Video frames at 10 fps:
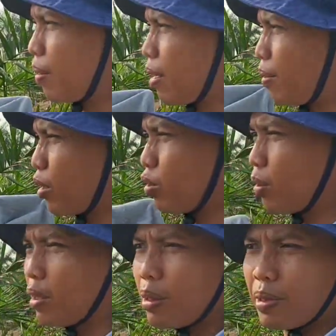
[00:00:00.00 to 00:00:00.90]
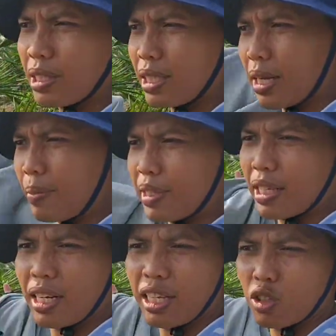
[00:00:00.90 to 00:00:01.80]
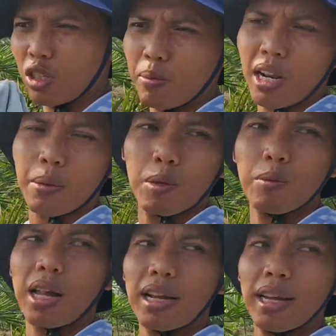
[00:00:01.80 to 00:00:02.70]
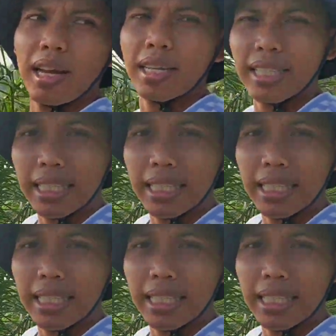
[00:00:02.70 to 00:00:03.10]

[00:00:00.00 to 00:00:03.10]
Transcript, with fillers: Apa kabar untuk teman-teman sahabat channel desa dimanapun berada?